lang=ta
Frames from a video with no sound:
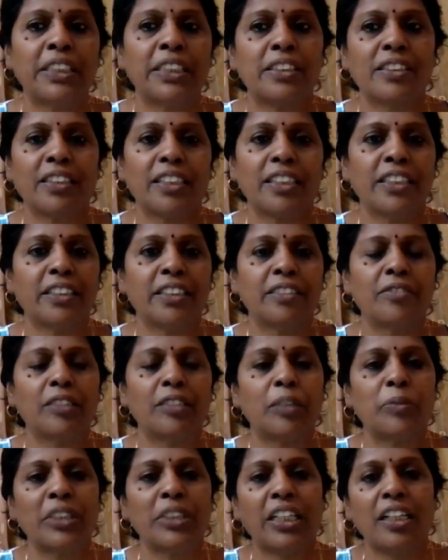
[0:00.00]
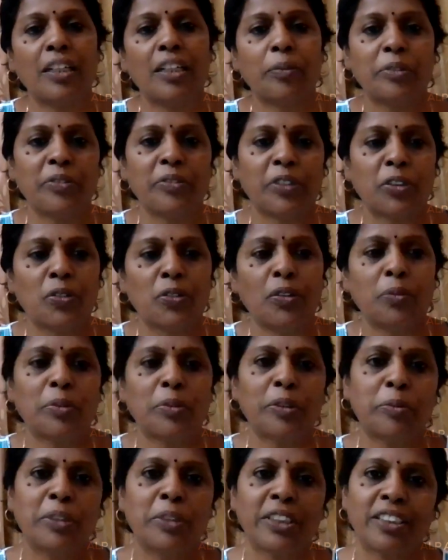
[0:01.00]
படிச்சுட்டா நமக்கு எல்லாமே வரும்
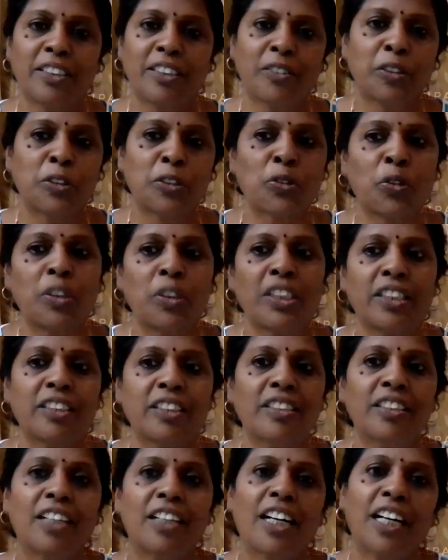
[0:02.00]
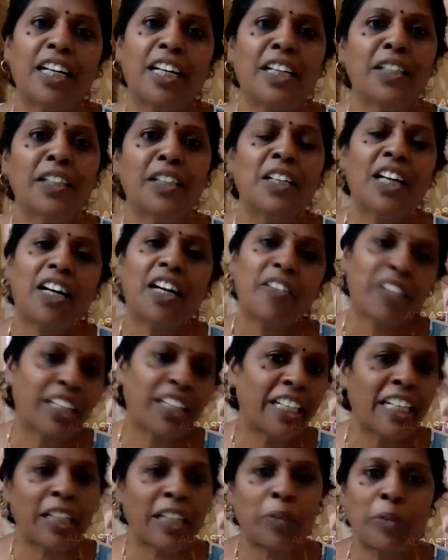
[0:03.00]
அப்படி இப்படின்னு அவர் சொன்னார் அவர்
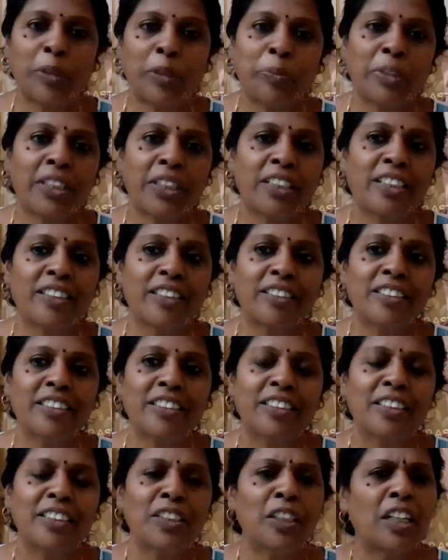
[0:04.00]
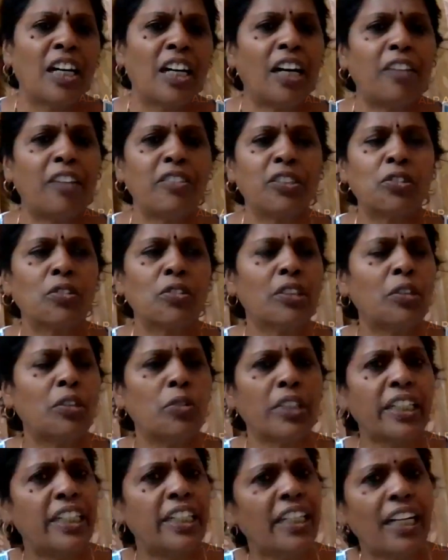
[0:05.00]
தான் ரெக்கமெண்ட் பண்ணார் அவர் சொன்ன
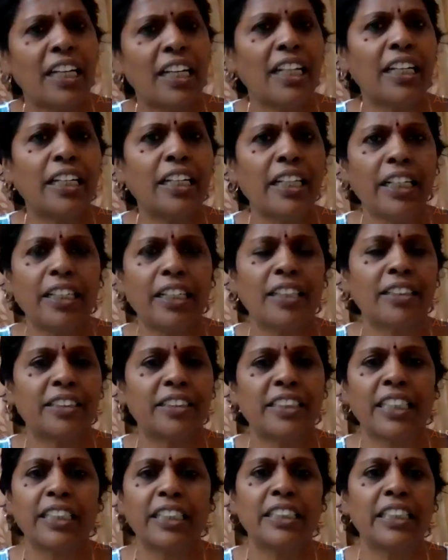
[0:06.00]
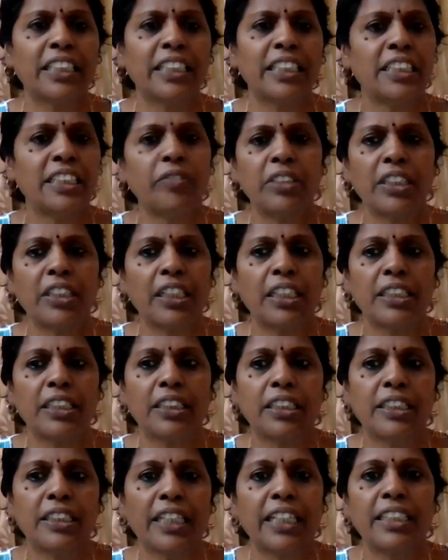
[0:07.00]
ஒரு ரெண்டு நாள்லயே நான் சேர்ந்துட்டேன் ஈவன் நான்
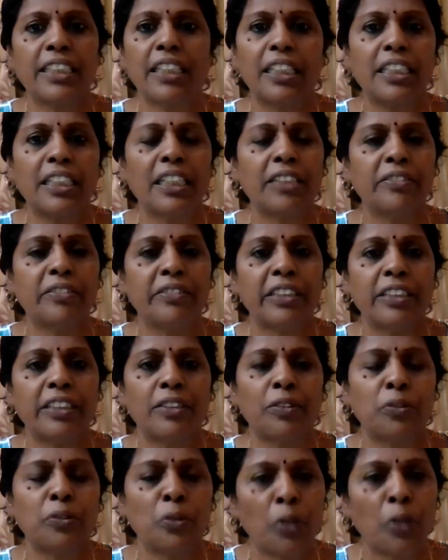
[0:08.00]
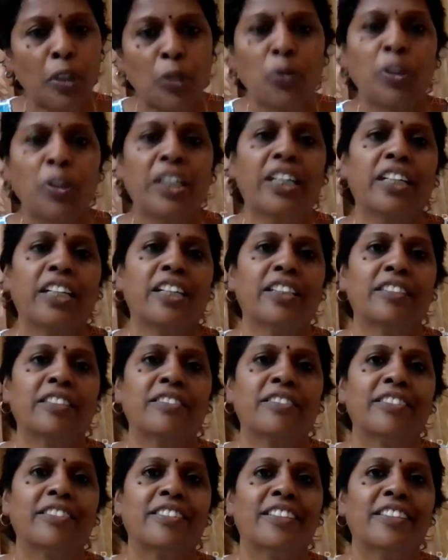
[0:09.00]
அந்த டயத்தில் நான் ஊரில் கூட கிடையாது